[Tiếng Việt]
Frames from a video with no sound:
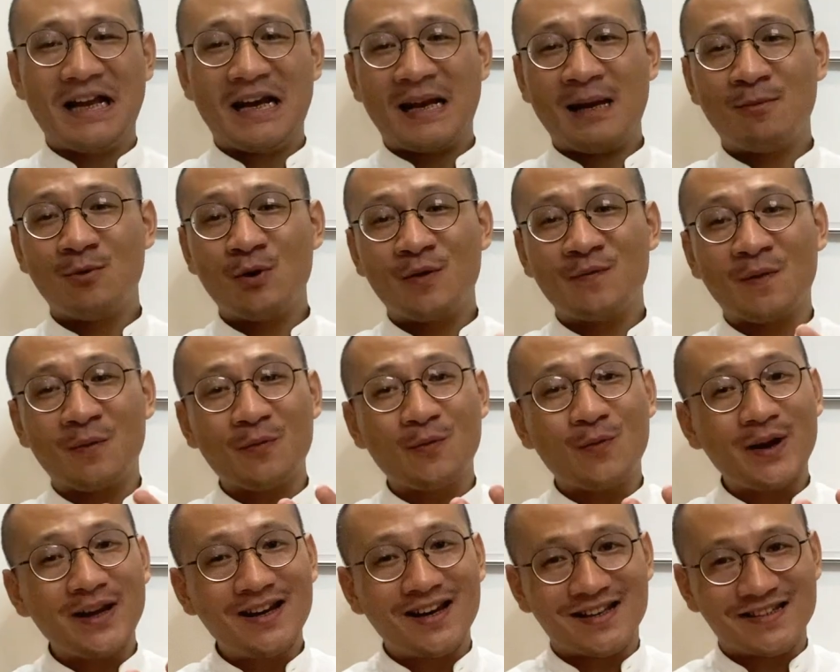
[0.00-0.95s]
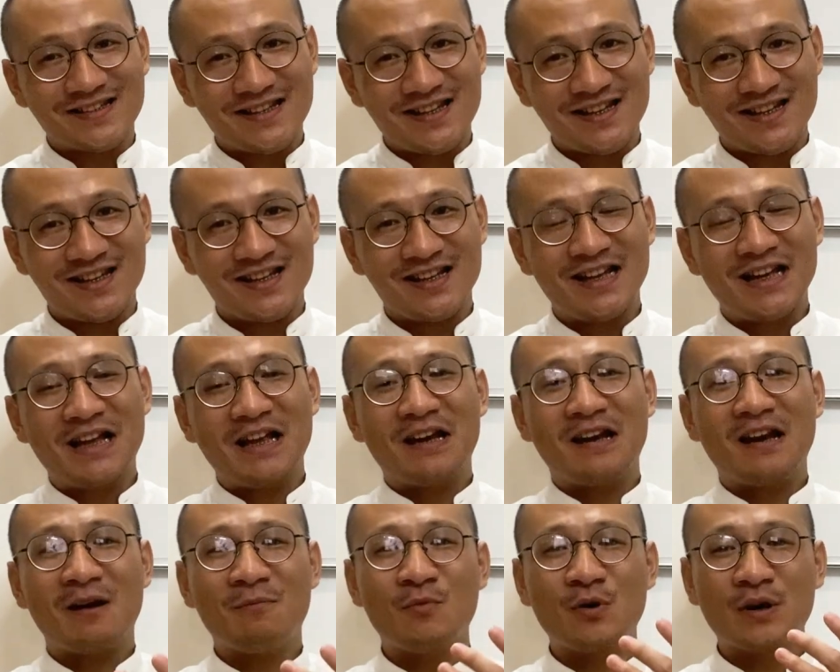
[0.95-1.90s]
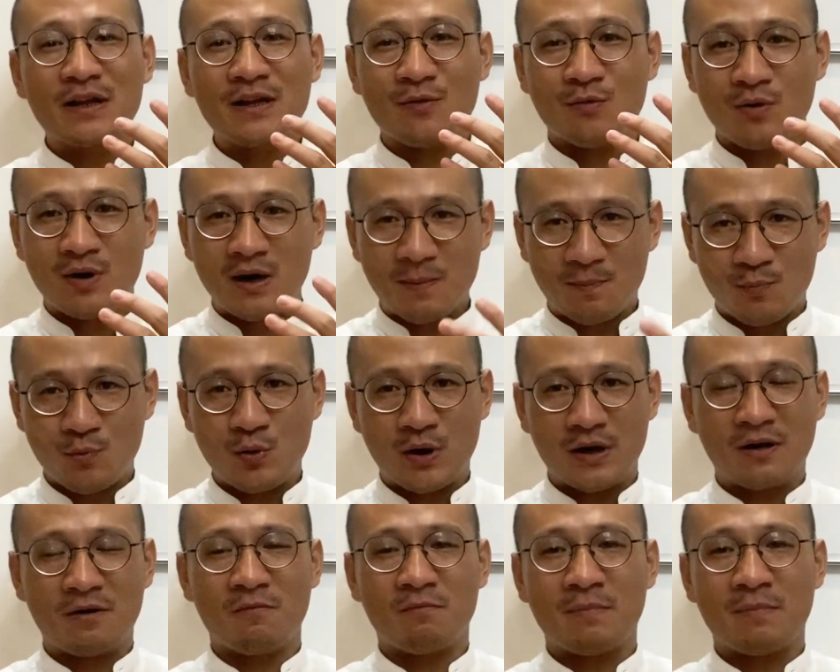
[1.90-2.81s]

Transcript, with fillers: Lập luận vòng quanh là gì? Là một kiểu lập luận